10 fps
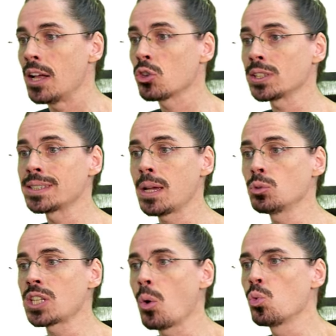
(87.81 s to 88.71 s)
nós
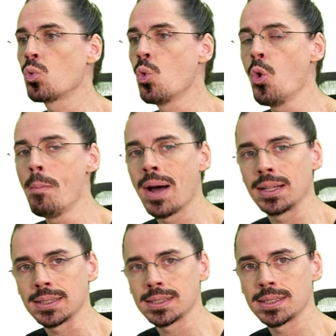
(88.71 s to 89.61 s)
temos
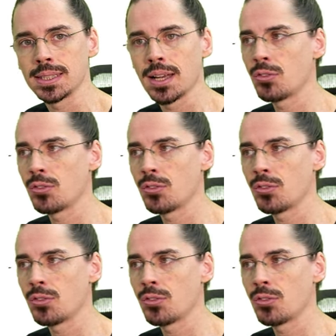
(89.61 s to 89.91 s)
algumas